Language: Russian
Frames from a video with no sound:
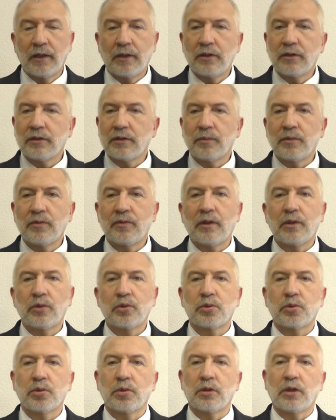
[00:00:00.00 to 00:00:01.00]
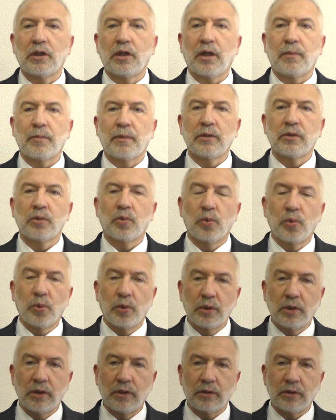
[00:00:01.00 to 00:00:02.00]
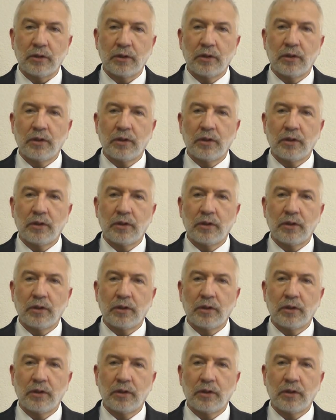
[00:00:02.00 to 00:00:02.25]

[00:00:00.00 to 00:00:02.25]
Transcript: Не сомневаюсь, что это и Роман Койдан,